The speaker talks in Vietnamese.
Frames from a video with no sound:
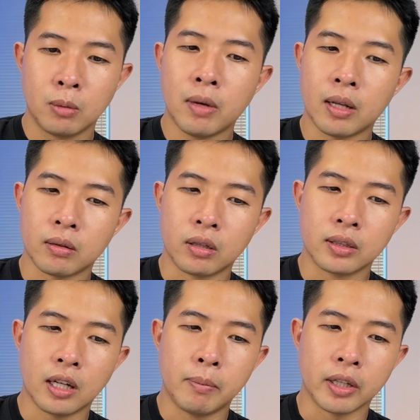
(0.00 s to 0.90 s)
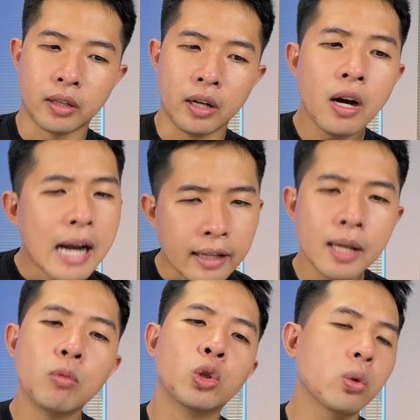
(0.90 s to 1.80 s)
Nhưng mà thực sự là mình thấy hơi đáng
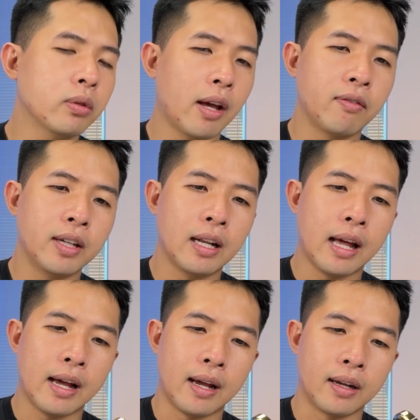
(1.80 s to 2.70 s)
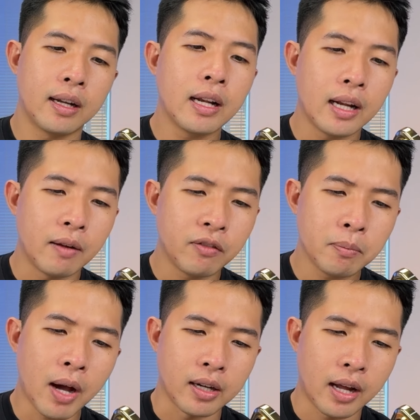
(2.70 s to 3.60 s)
tiếc một chút tại vì là đây lại là
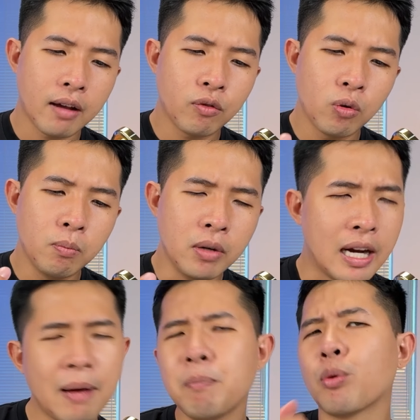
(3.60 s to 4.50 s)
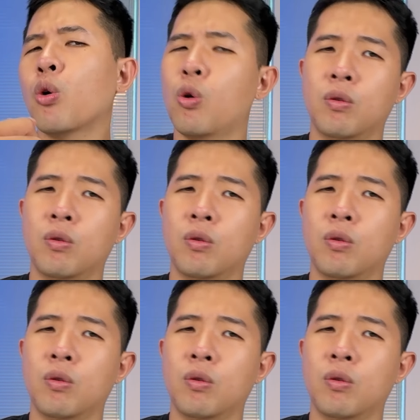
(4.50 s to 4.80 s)
phiên bản iPhone 15 Pro.